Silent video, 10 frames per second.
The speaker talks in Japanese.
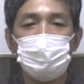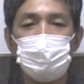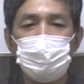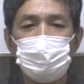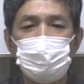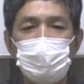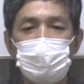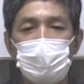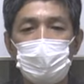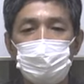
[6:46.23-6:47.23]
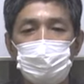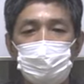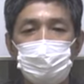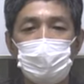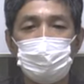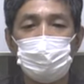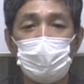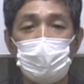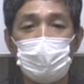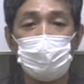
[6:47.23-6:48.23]
神聖な静まっ
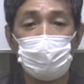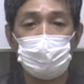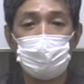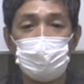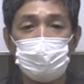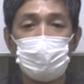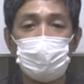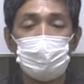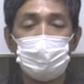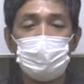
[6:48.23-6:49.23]
た境地ね